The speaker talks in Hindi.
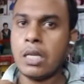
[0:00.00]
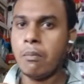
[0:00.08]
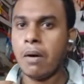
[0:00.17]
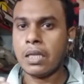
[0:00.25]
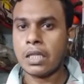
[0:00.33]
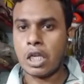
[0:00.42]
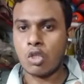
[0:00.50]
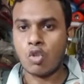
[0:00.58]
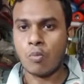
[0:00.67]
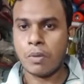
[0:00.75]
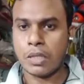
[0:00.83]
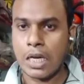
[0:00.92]
ये मात्र एक
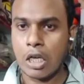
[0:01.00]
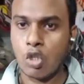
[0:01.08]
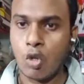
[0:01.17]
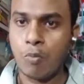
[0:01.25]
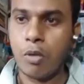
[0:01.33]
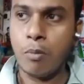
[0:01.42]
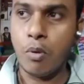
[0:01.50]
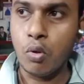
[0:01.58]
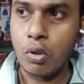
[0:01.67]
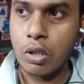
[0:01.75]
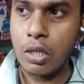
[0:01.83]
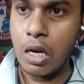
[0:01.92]
सौ पचास रुपये
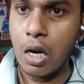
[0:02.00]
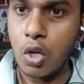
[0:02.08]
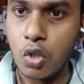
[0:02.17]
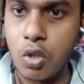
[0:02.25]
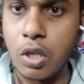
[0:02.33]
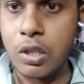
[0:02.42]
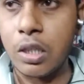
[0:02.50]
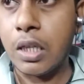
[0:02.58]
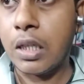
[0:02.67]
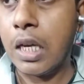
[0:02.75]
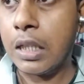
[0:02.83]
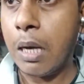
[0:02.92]
बहुत ही
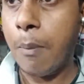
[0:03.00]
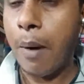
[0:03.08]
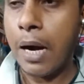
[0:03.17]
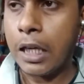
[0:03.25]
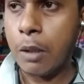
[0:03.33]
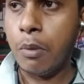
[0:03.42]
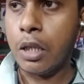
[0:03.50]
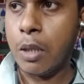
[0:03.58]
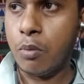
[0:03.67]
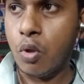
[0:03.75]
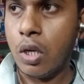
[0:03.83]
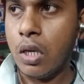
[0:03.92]
आश्चर्यजनक है इसका बैटरी
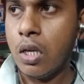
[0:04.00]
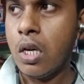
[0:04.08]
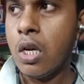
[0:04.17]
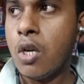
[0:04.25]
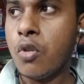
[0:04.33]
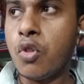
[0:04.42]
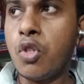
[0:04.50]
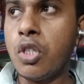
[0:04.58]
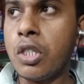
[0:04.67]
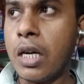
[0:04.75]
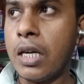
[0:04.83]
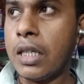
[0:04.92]
बैकअप जो है
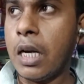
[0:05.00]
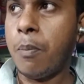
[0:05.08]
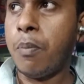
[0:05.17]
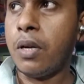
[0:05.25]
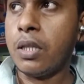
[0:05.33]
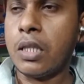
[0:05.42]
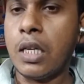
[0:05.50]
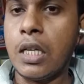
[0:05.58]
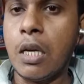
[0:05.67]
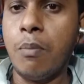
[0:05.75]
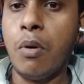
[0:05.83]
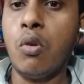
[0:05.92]
तीस घंटा प्लस
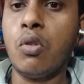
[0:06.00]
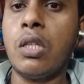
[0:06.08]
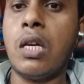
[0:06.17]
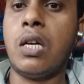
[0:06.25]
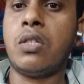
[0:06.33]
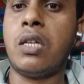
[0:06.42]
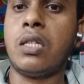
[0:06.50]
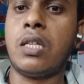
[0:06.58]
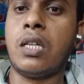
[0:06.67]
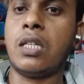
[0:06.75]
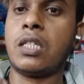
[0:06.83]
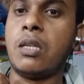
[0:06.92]
चलेगा बहुत ही
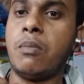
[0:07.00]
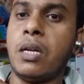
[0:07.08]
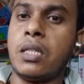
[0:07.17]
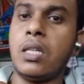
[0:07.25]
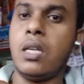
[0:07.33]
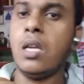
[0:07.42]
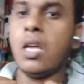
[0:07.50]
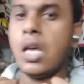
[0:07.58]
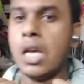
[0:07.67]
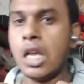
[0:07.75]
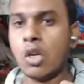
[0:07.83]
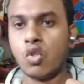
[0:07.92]
आश्चर्यजनक की बात है
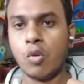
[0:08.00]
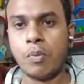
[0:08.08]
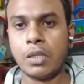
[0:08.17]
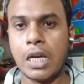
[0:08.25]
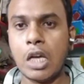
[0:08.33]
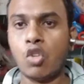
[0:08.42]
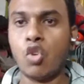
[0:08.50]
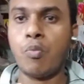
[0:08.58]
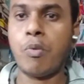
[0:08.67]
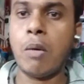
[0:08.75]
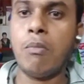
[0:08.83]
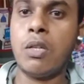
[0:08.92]
एक सौ पचास
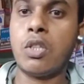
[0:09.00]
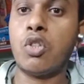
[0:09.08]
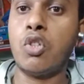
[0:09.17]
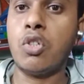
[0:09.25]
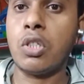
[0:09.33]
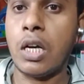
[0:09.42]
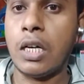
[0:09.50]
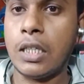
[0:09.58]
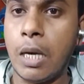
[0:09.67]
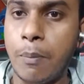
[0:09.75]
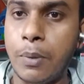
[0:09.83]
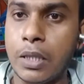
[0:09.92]
रुपये में तीस
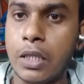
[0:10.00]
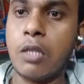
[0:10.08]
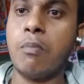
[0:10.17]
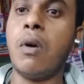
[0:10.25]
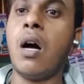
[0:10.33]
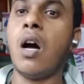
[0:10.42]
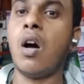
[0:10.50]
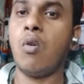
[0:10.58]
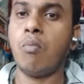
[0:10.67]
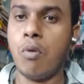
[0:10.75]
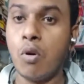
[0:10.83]
घंटा बैटरी बाव